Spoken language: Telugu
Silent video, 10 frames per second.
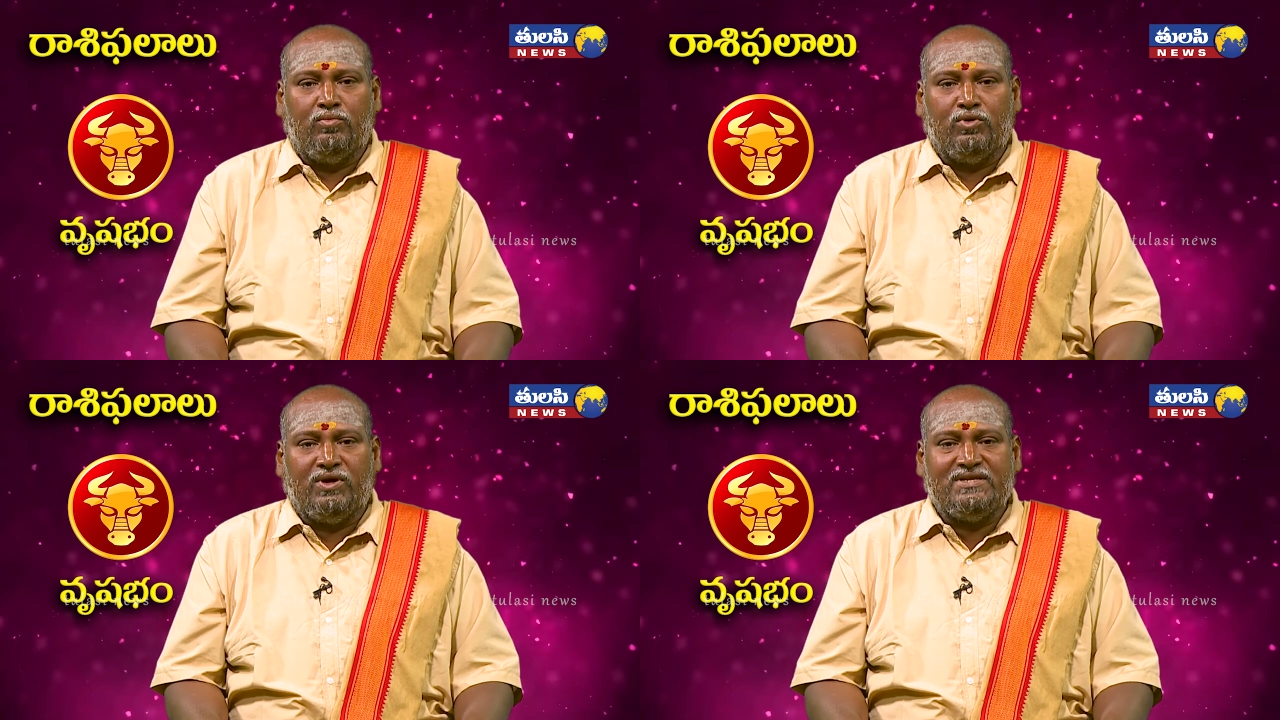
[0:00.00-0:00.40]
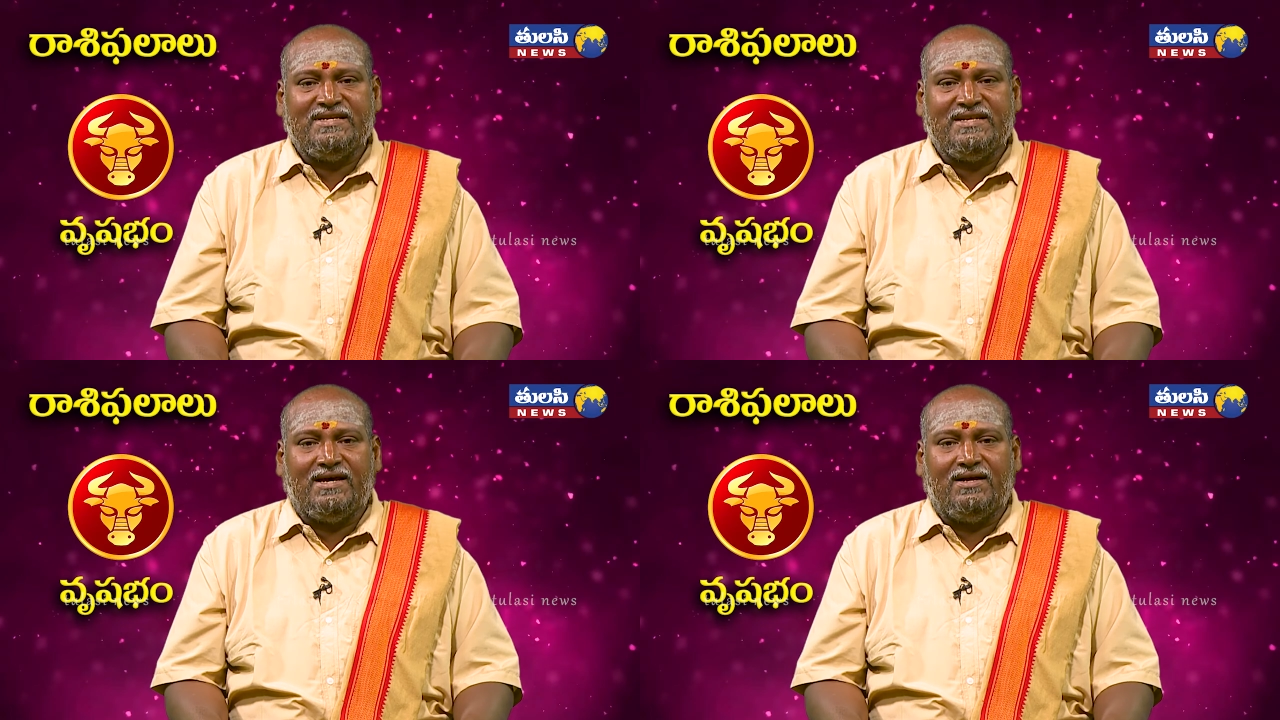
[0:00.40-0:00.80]

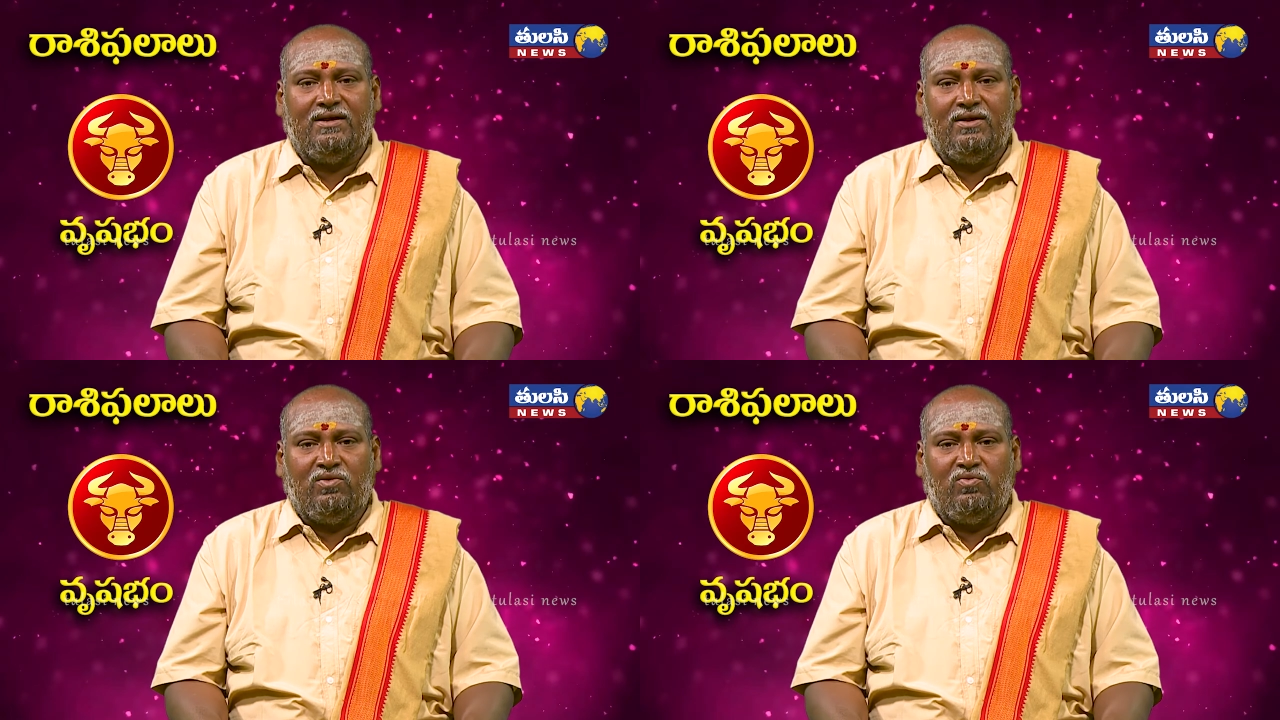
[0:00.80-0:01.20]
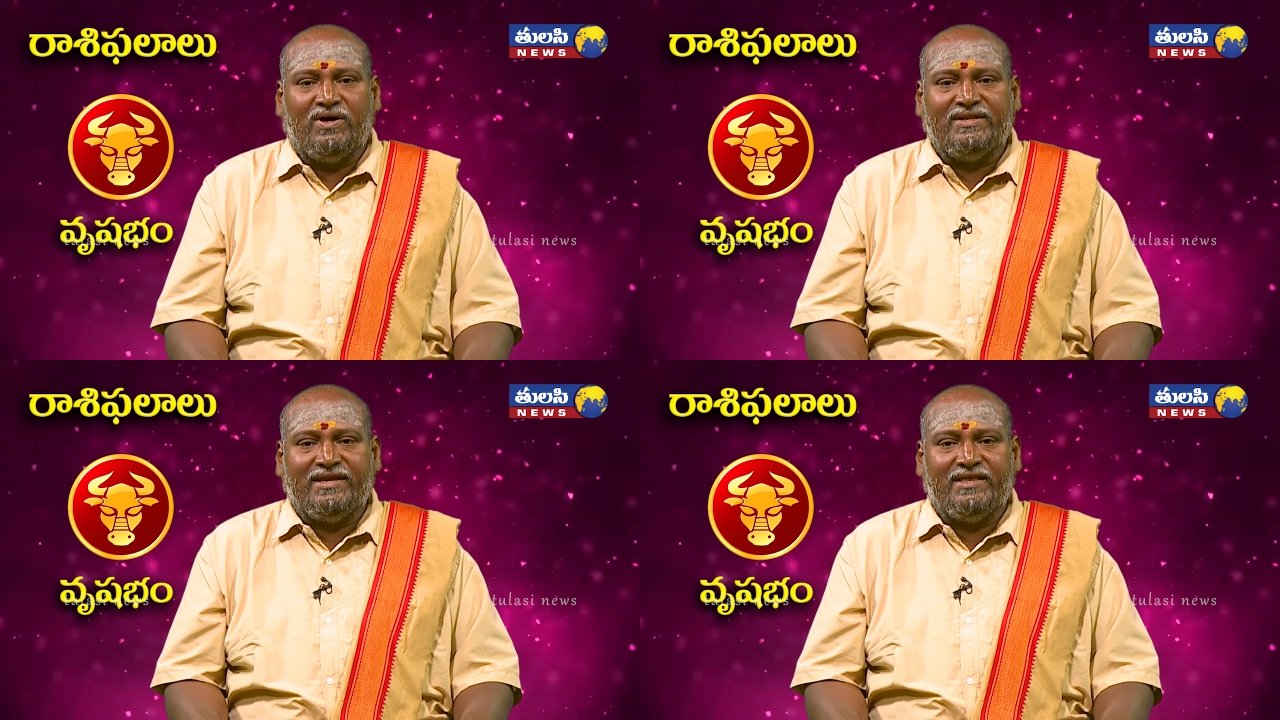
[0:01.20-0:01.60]
మృగశిర
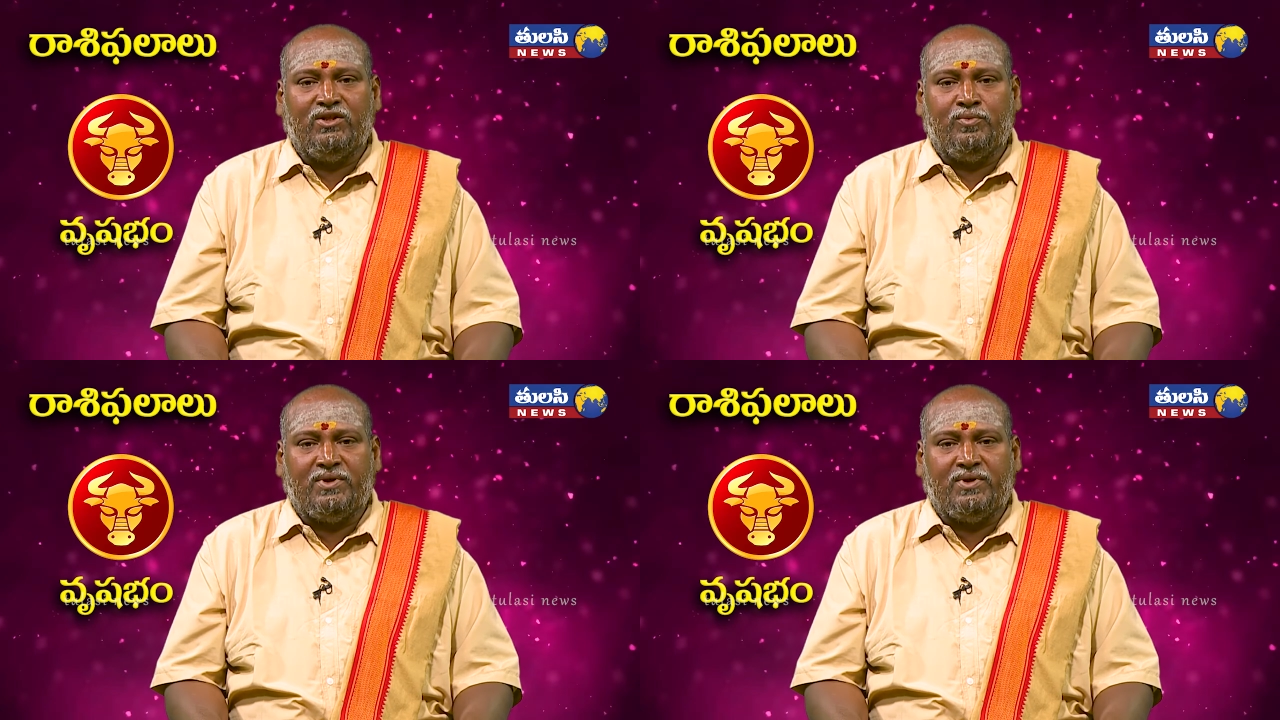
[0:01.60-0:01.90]
ఒకటి రెండు